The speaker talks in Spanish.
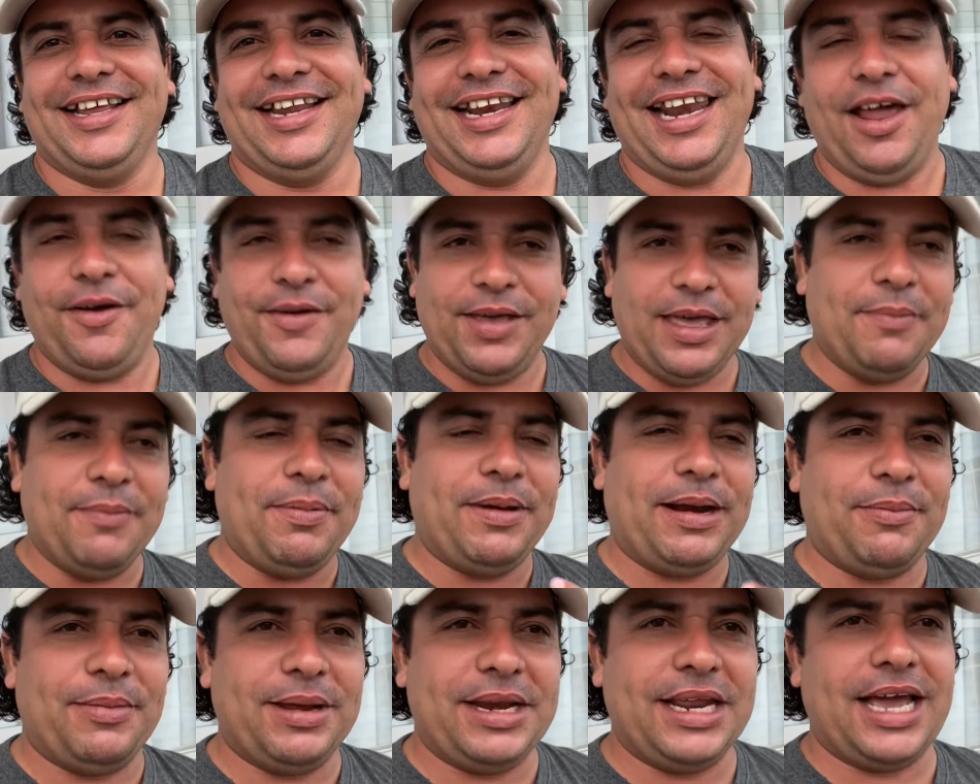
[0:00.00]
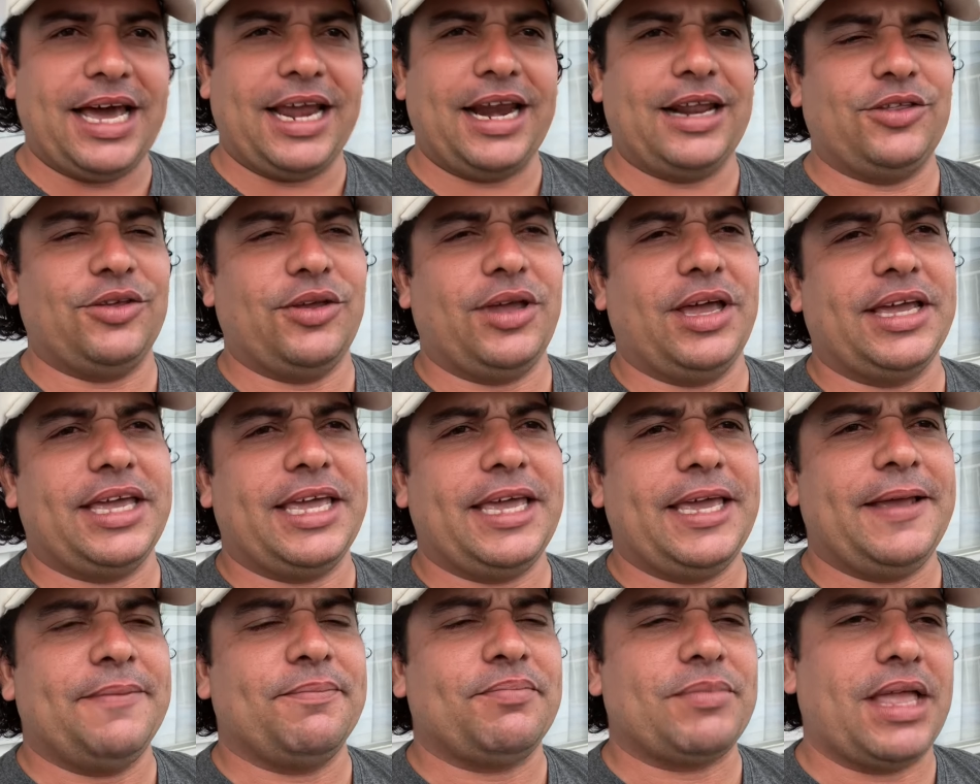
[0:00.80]
La Villa Panamericana, estoy
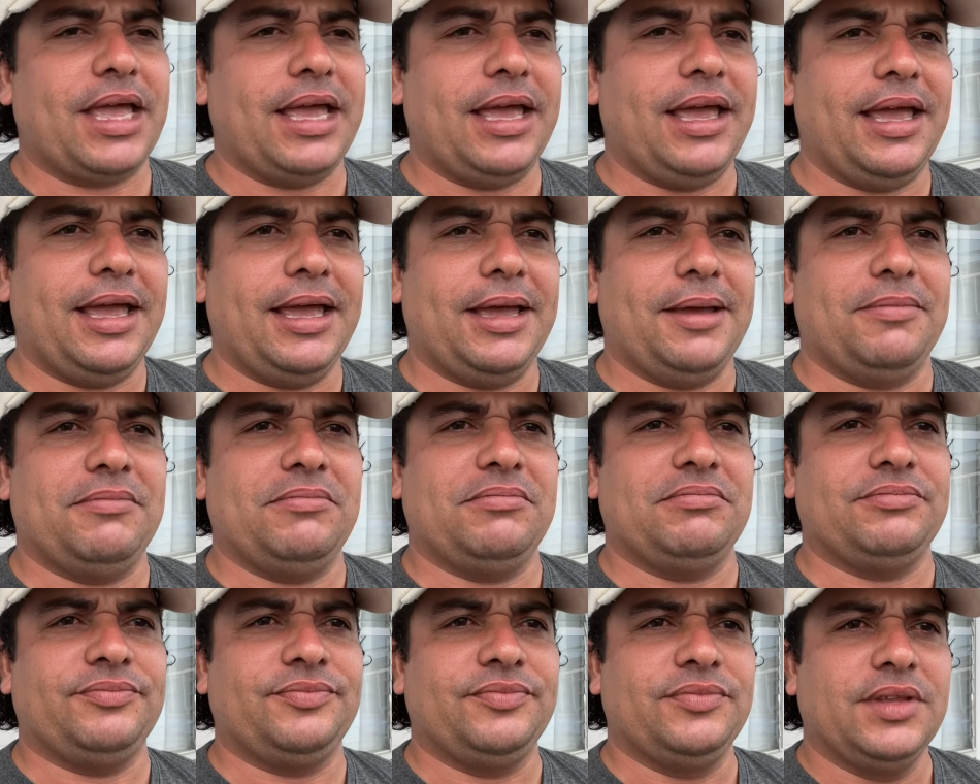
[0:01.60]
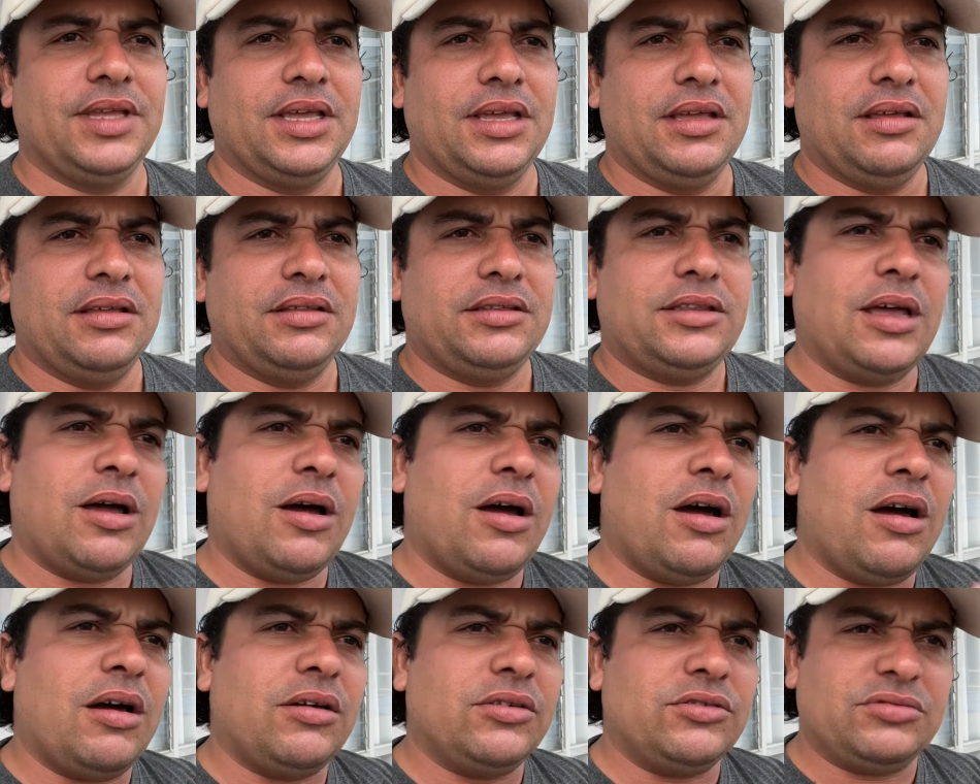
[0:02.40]
aquí. Em,
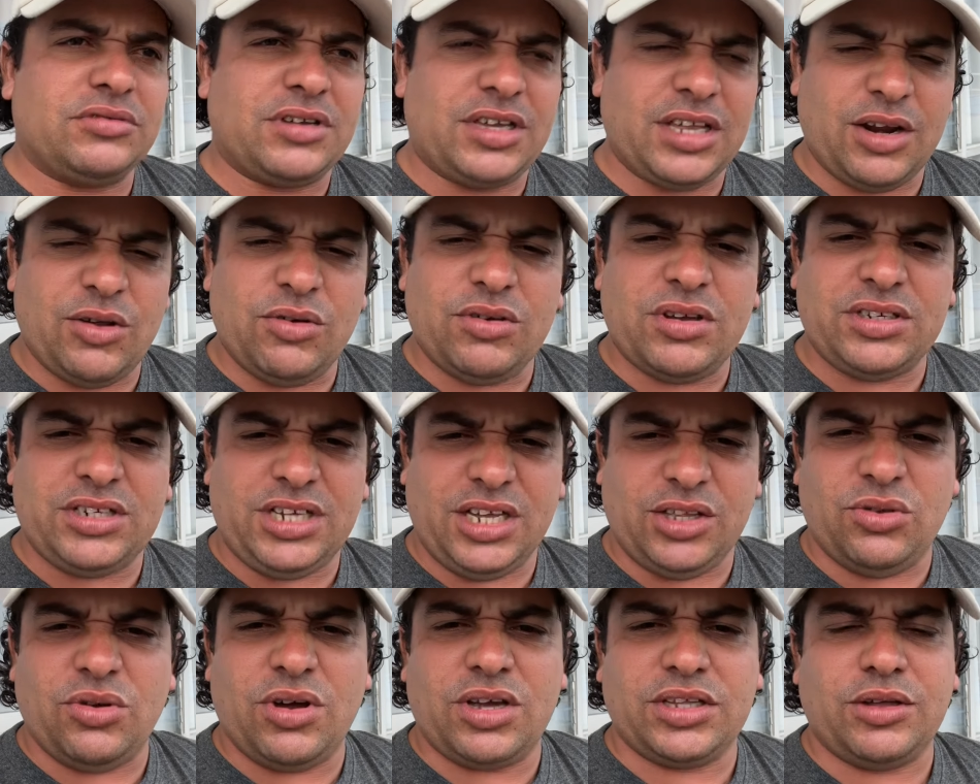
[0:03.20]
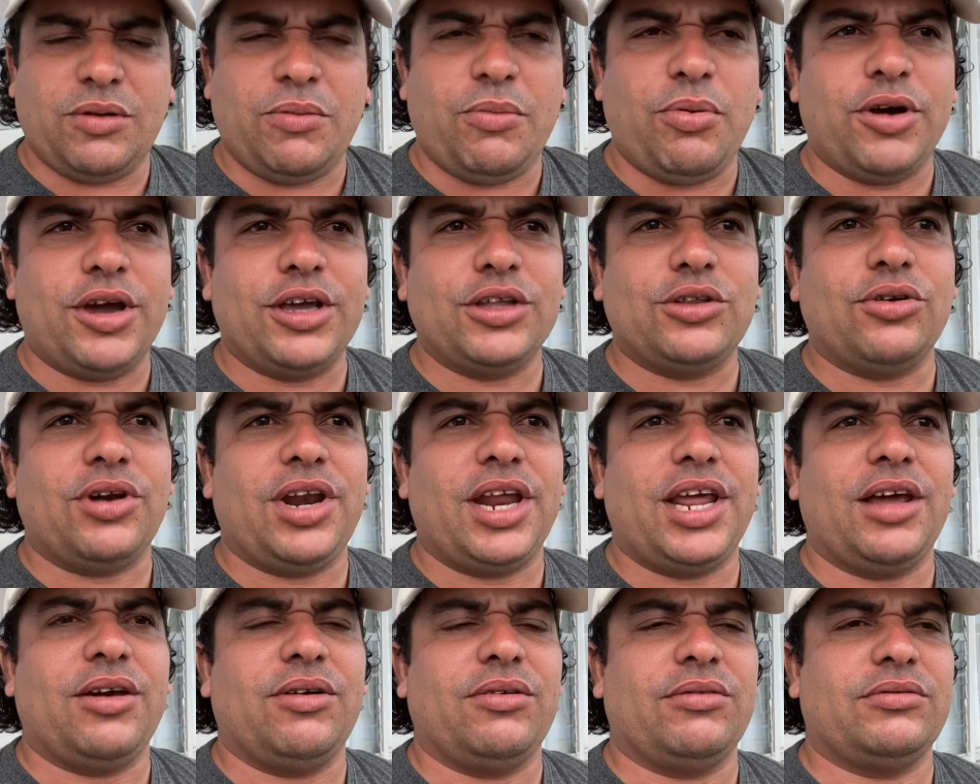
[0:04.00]
estaba, creo que siento que está un poquito
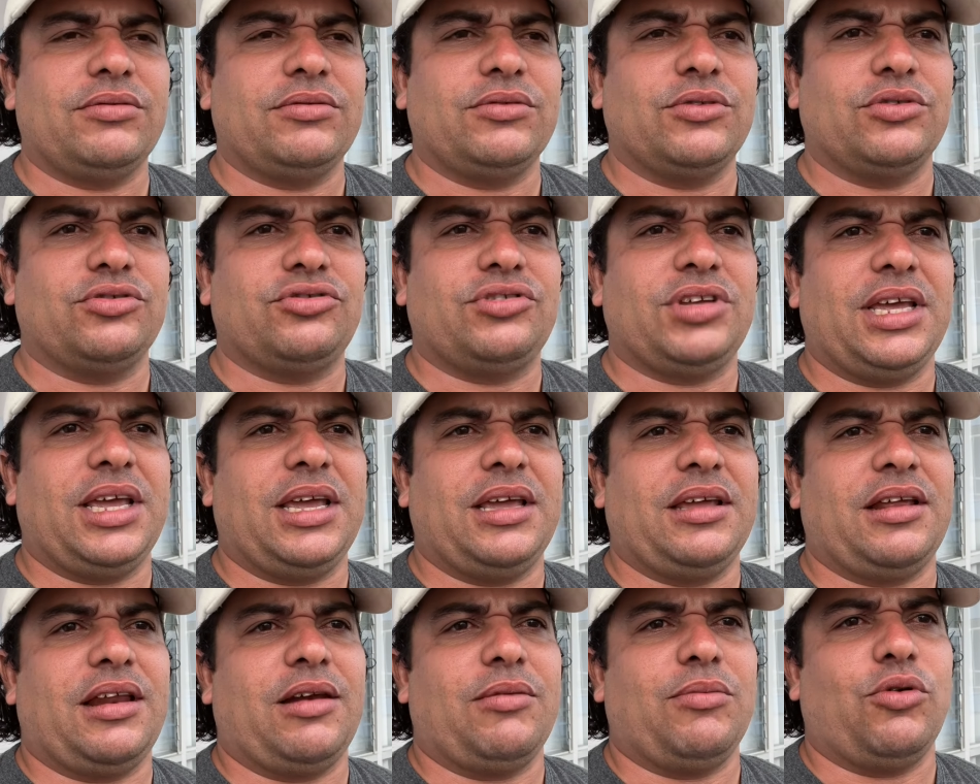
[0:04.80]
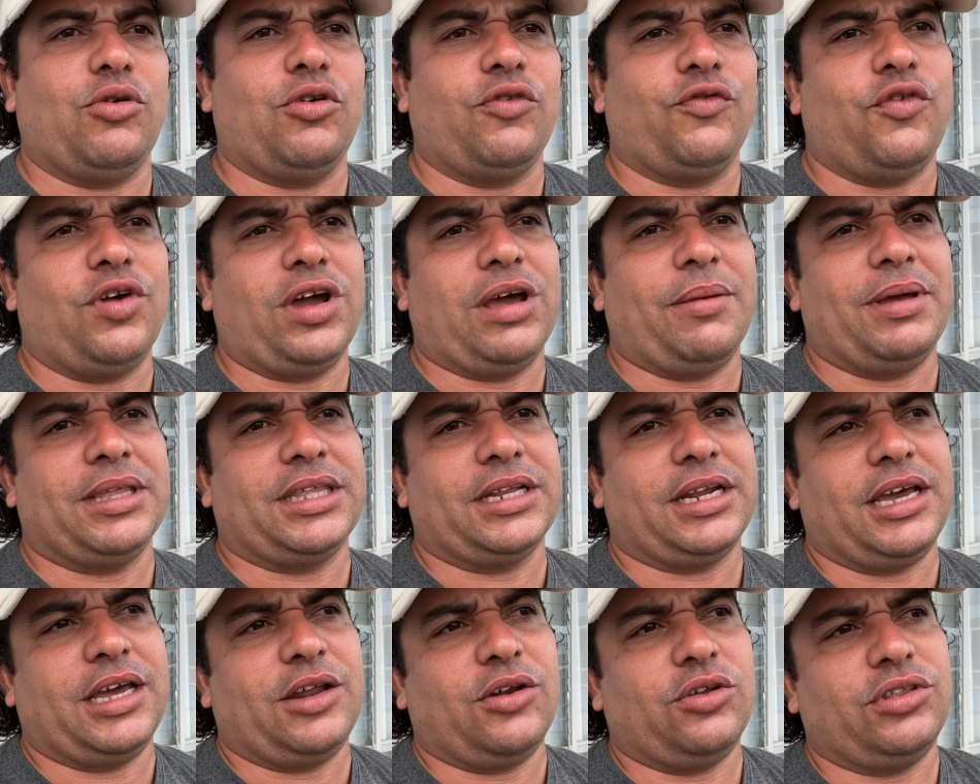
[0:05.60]
lejos, no sé. A lo mejor fue que me
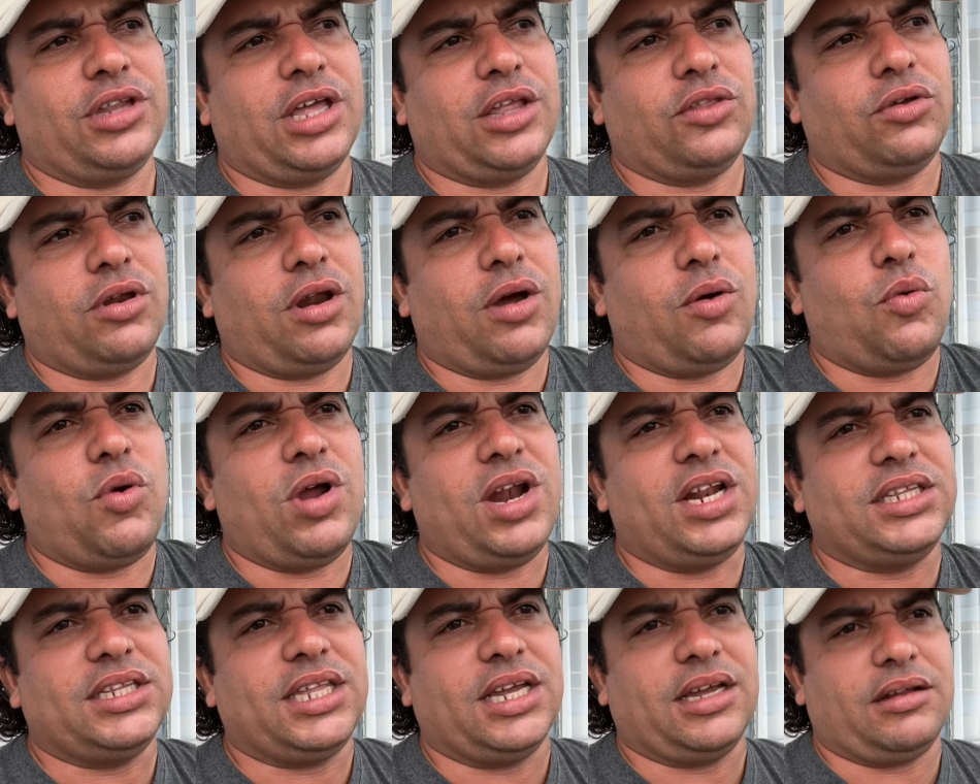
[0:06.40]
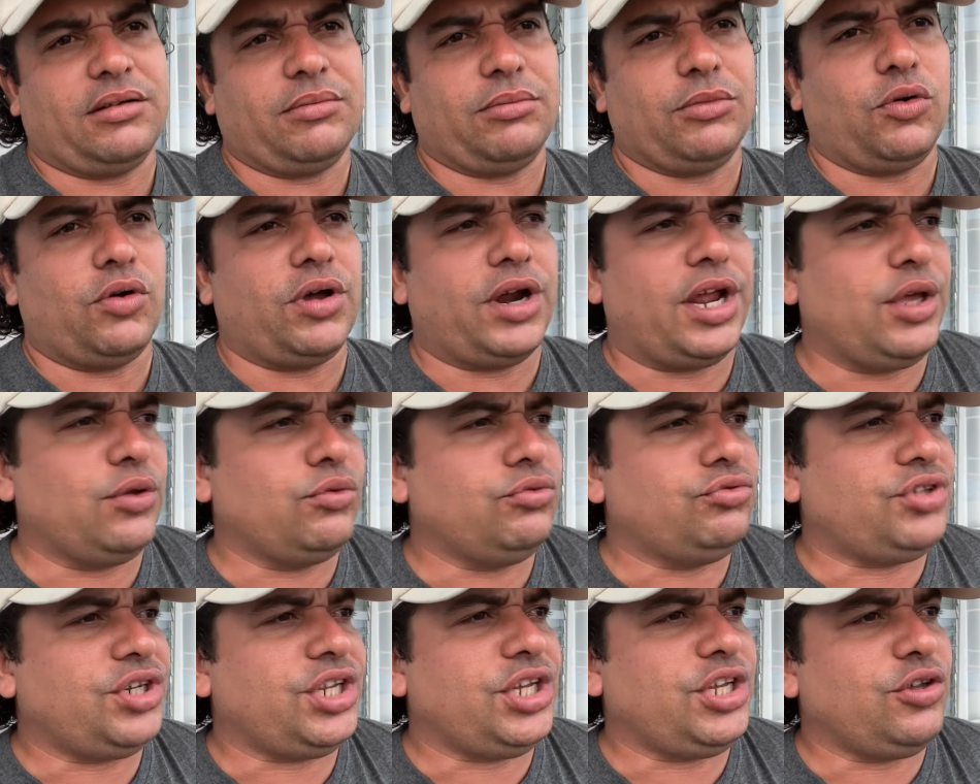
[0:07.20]
trajeron dando la vuelta. A lo mejor hay un
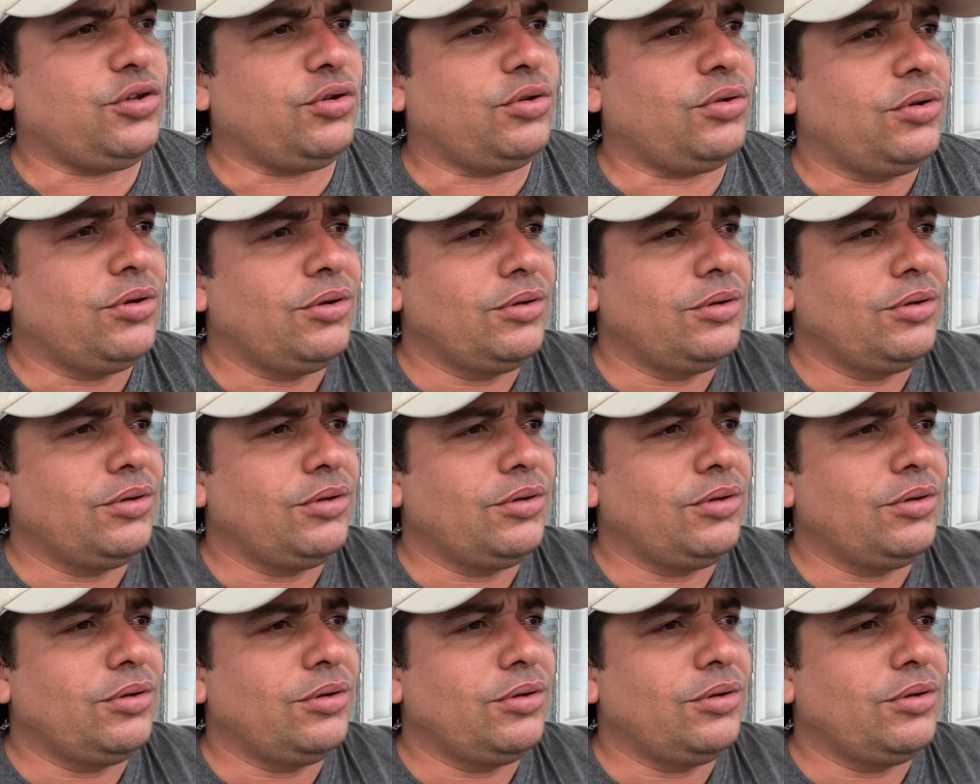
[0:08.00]
trillo